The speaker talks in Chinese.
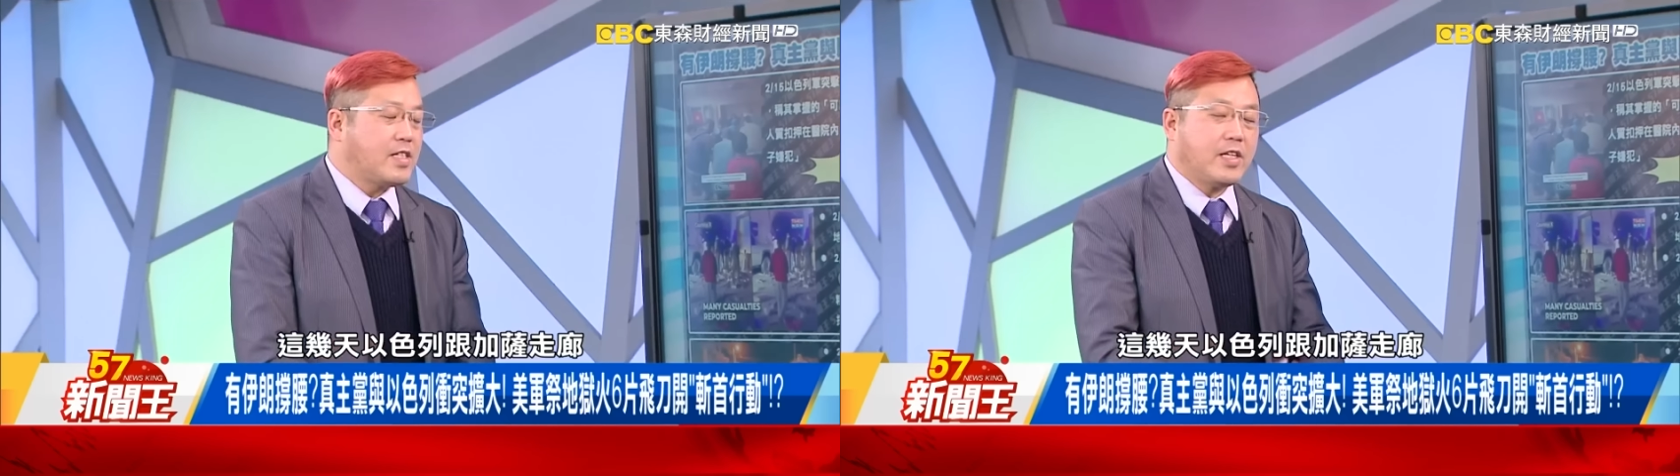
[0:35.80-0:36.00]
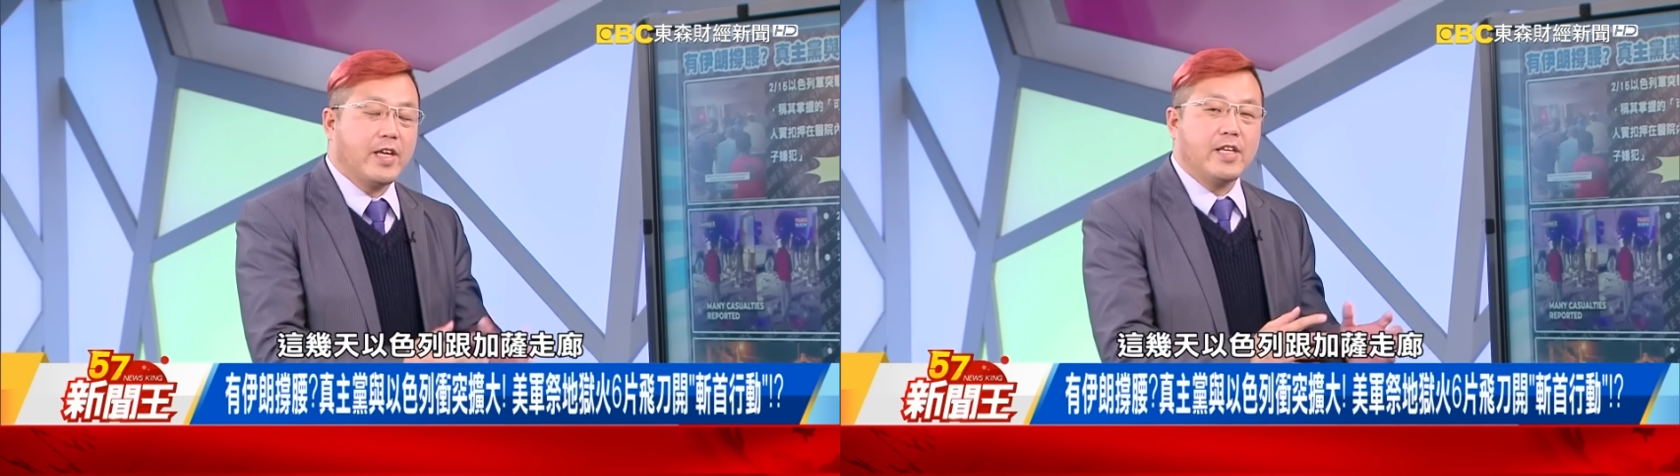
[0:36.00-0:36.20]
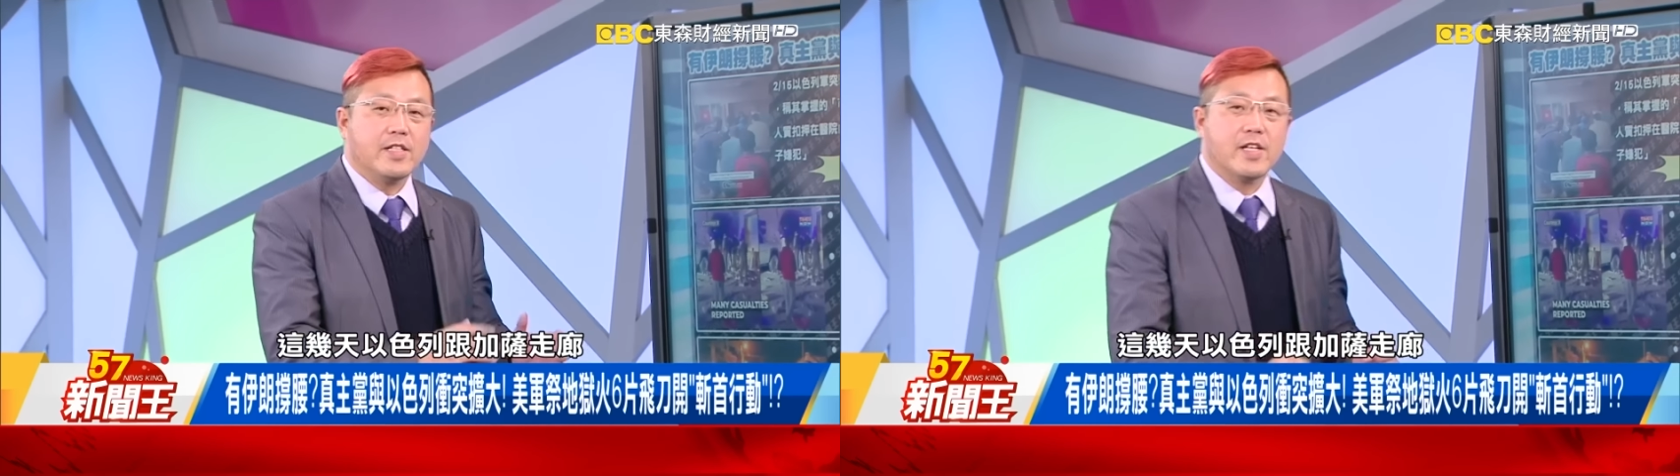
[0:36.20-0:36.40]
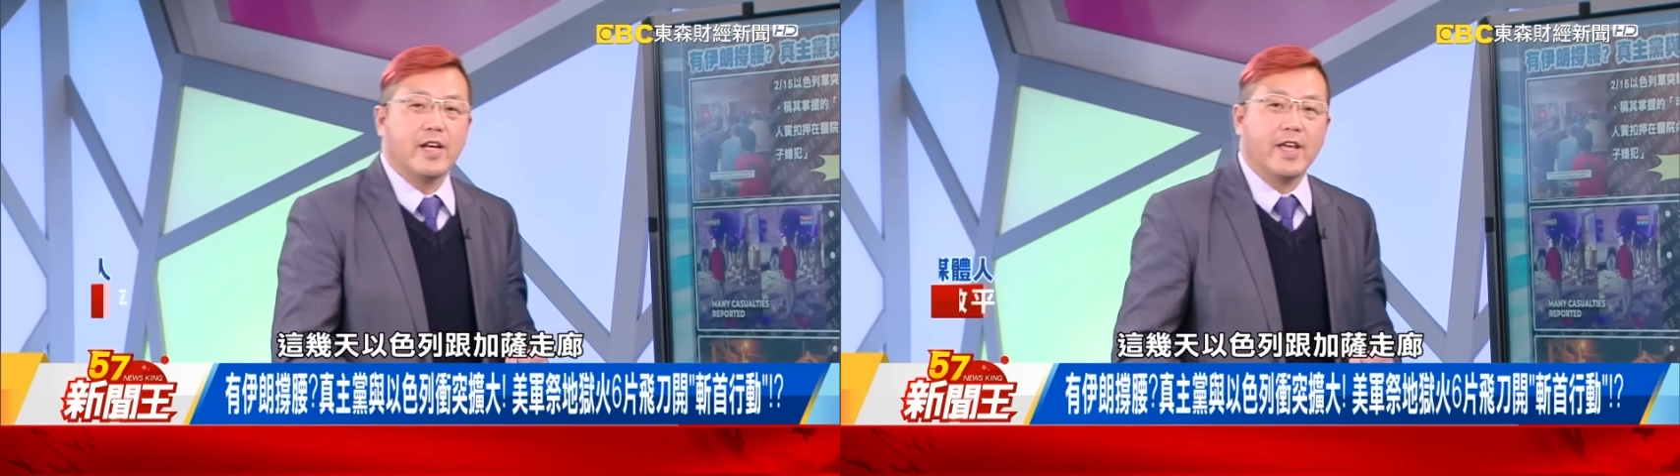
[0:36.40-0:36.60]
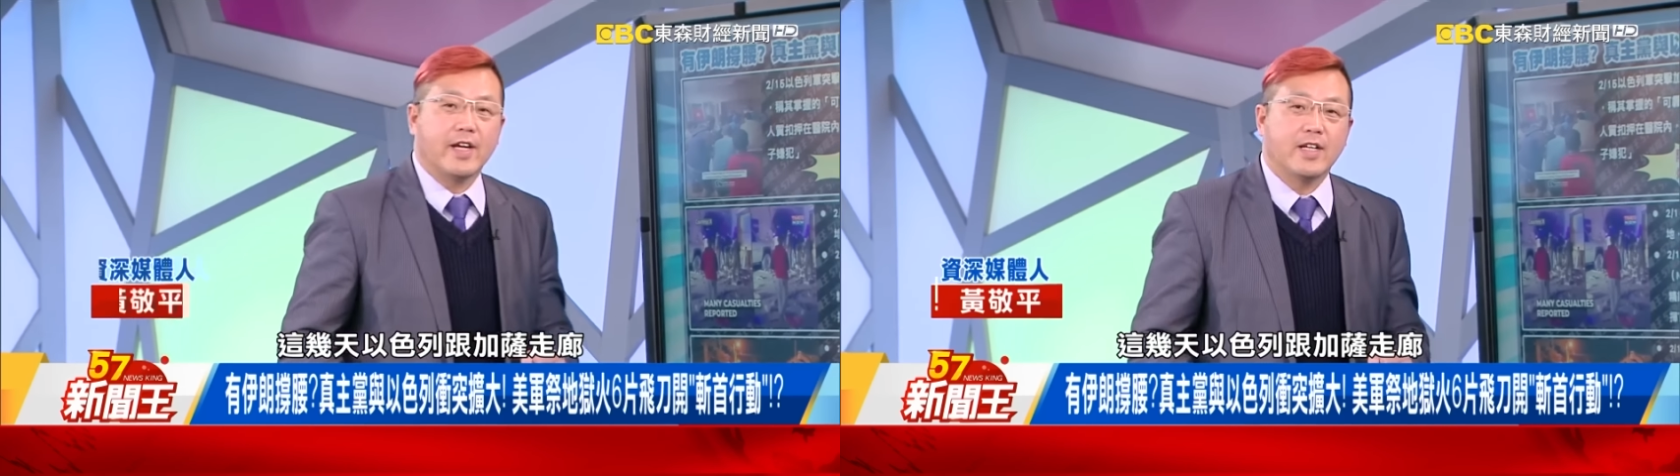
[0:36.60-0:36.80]
几天以
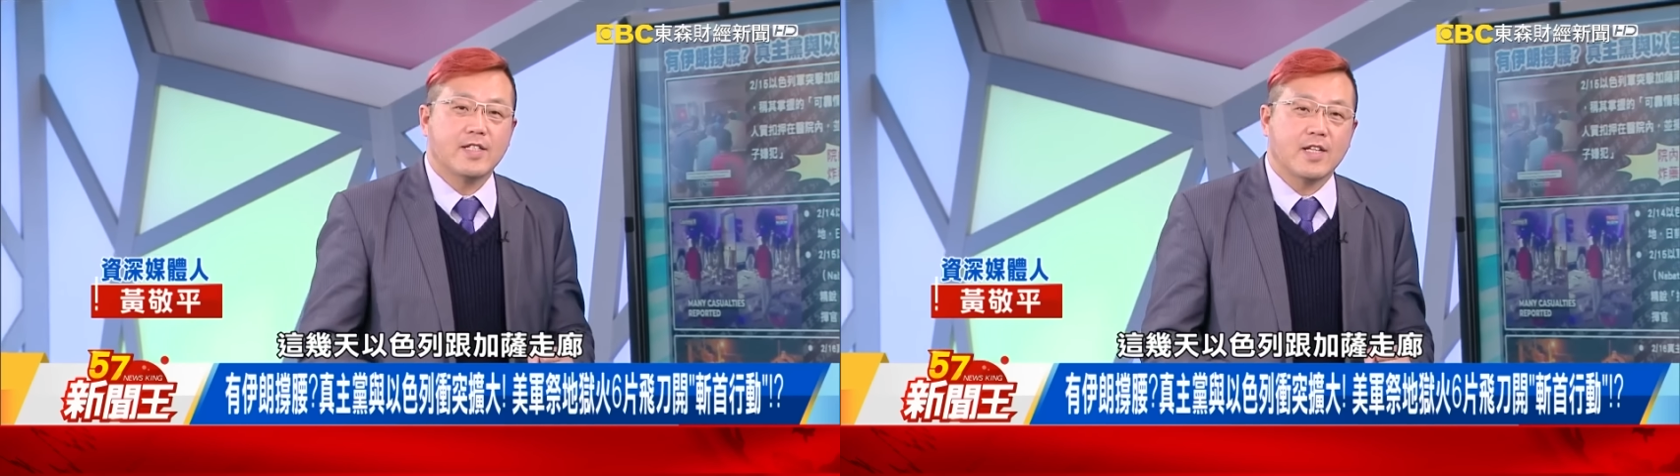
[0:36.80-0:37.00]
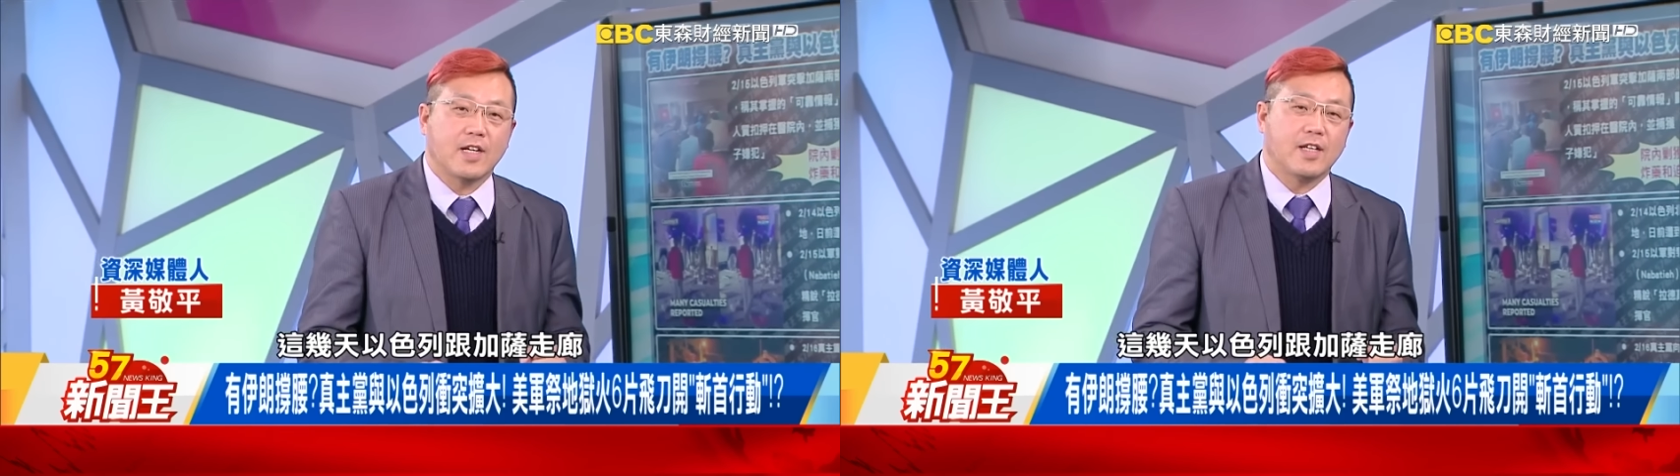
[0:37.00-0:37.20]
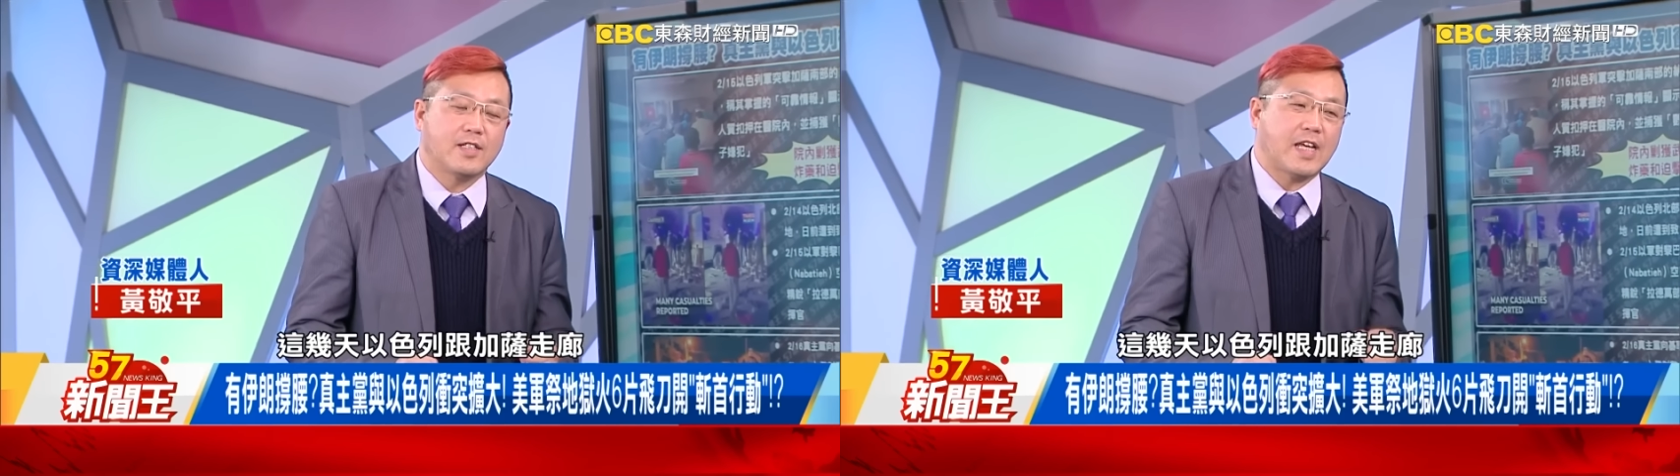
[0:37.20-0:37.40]
色列跟这个